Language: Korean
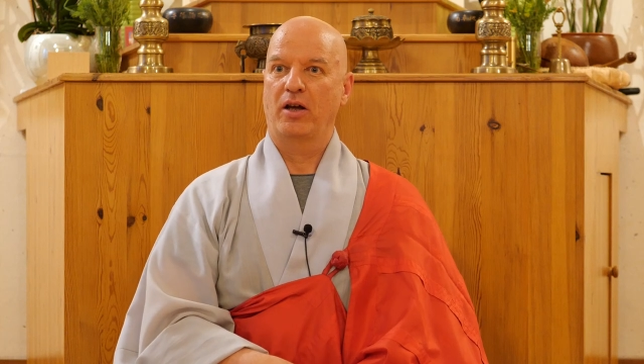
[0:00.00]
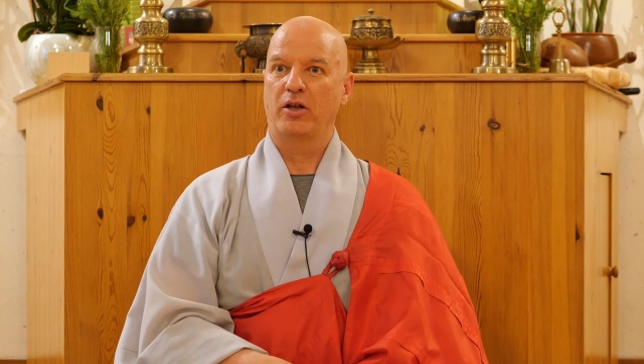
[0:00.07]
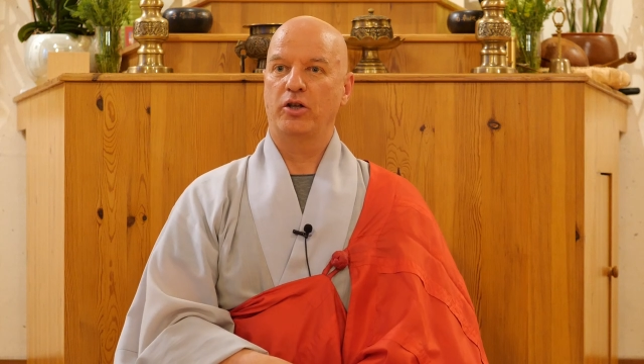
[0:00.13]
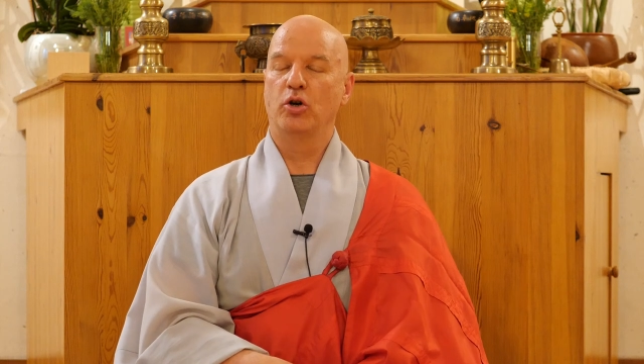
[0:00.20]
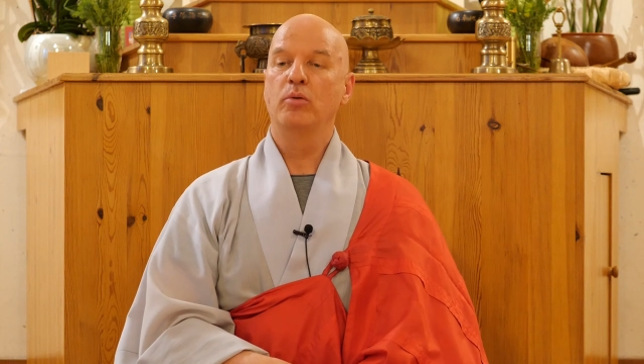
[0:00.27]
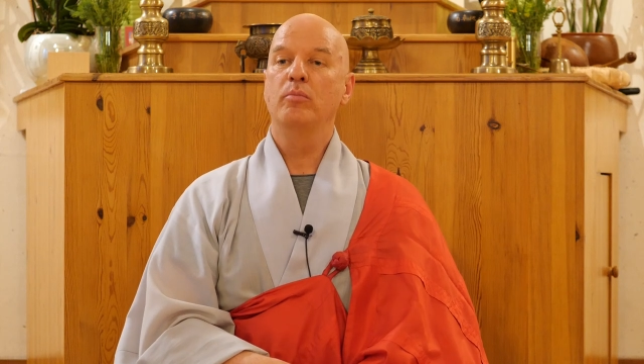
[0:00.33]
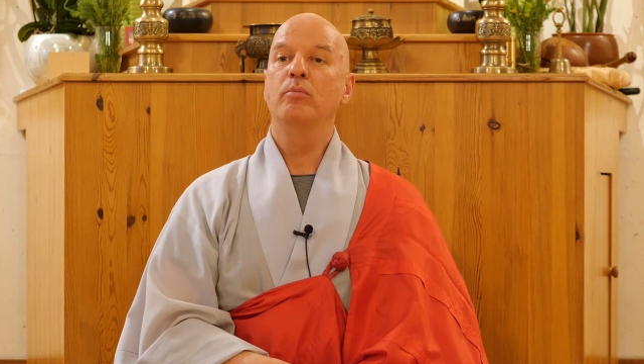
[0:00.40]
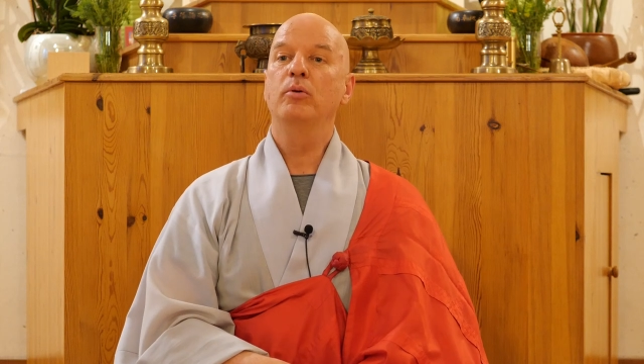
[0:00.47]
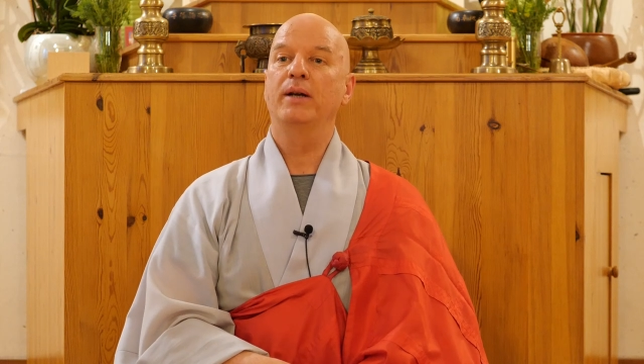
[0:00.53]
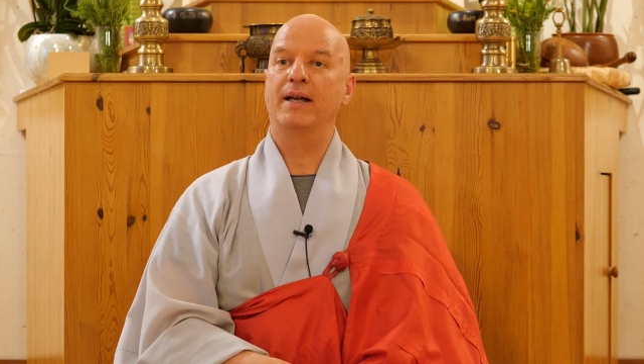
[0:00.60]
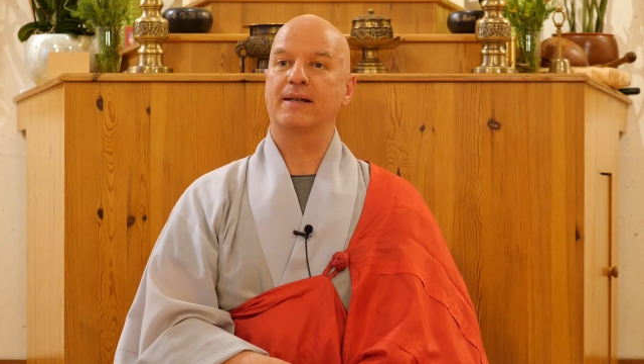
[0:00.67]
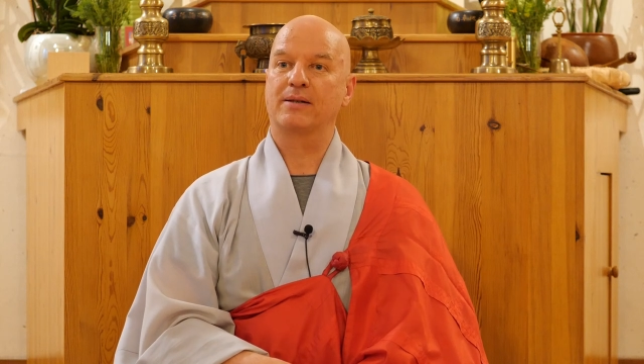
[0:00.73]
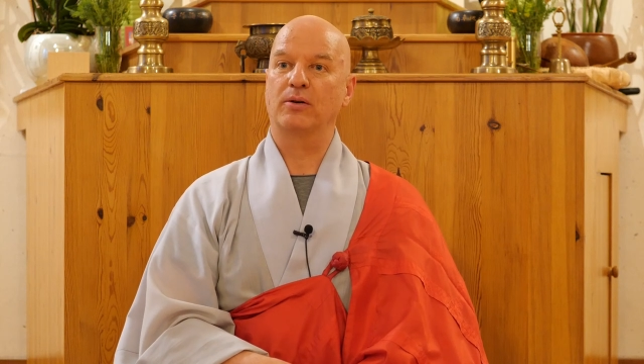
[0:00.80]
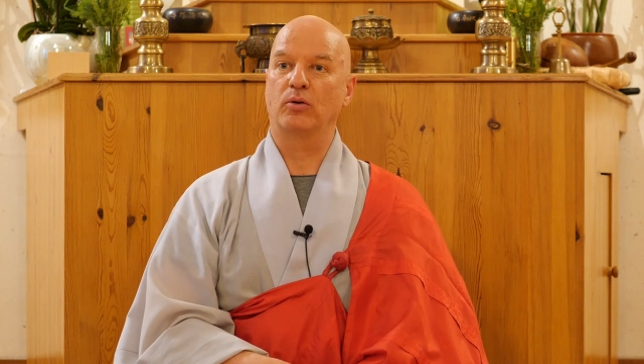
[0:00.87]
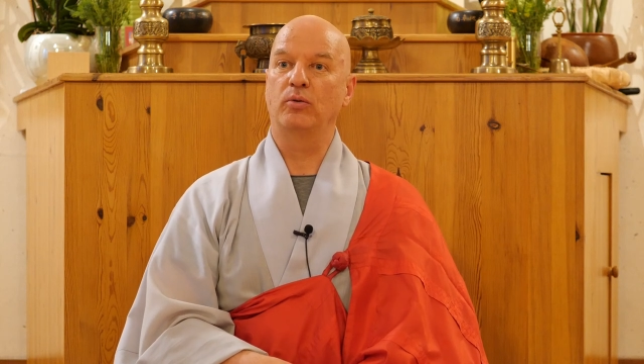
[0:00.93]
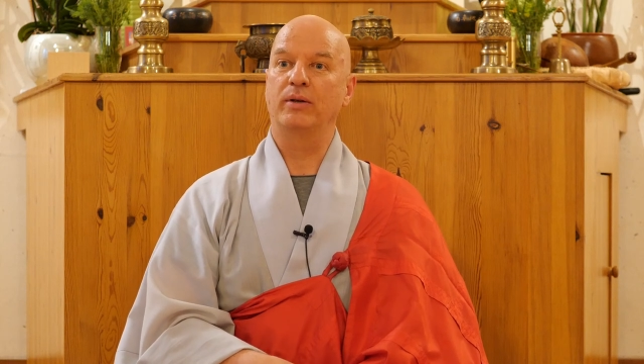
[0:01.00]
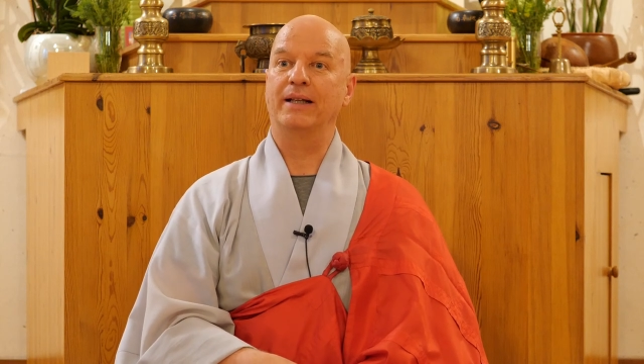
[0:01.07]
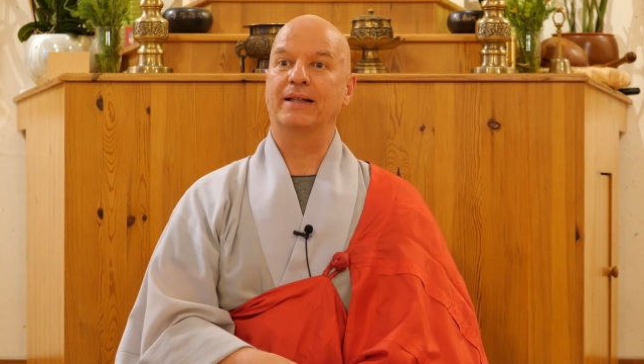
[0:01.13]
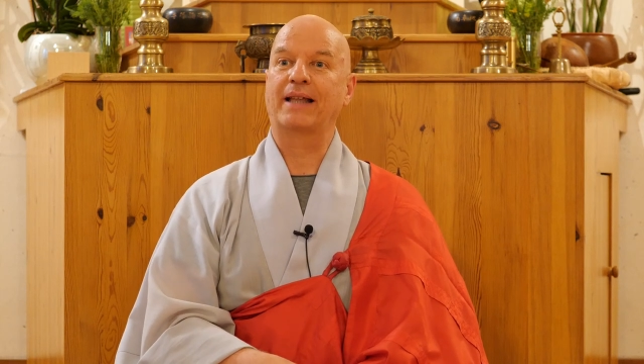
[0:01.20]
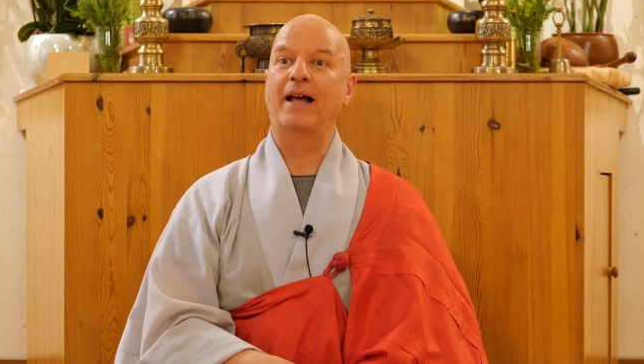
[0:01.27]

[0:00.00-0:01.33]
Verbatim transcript: 용불에서 우리